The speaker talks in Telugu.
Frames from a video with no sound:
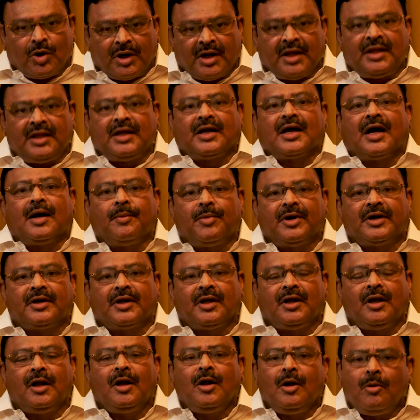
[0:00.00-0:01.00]
ఉన్నది
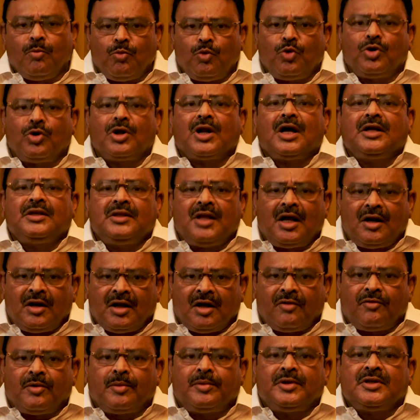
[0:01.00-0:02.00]
కాబట్టి మూడు
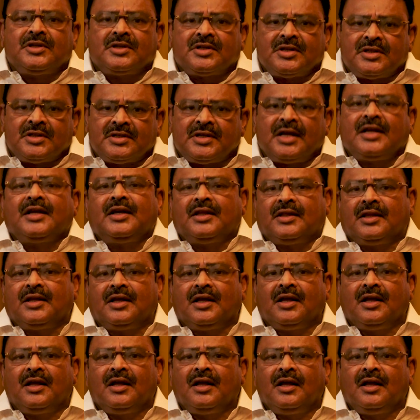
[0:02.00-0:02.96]
రాజధానులుగా విభజించడం జరిగింది